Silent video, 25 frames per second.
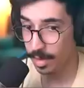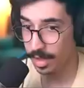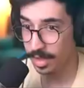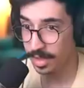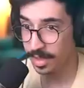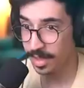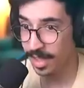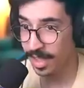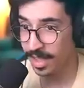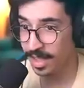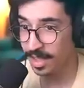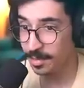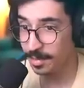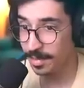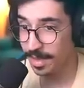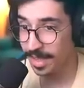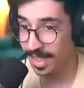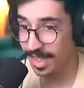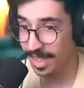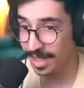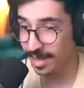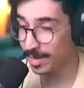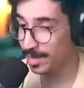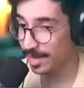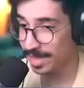مع انه نط
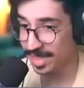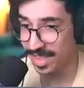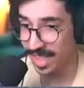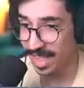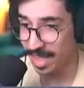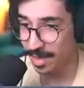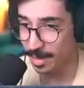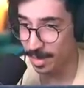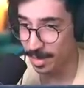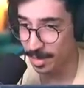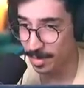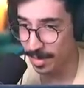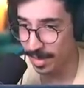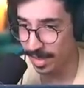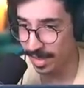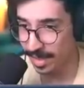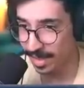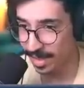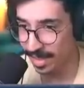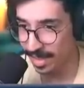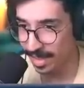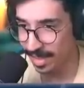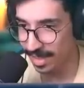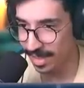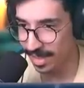مبكر بس
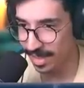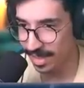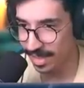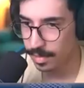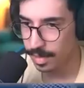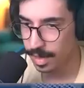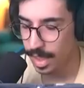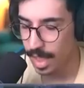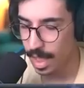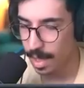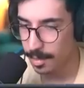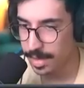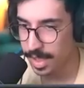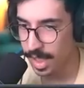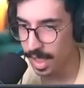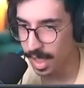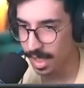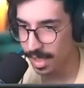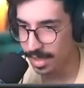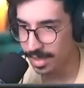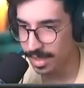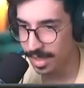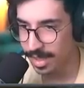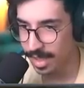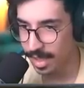سبحان الله اهم شيء
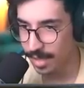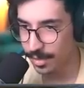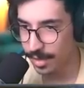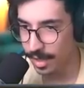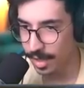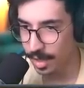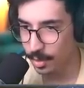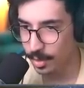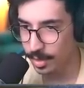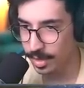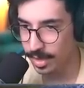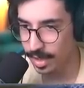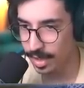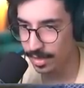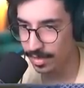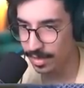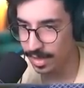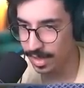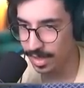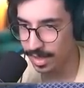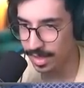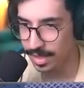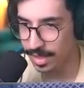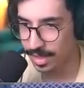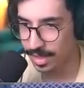خلصها تكفى يا اخوي تكفى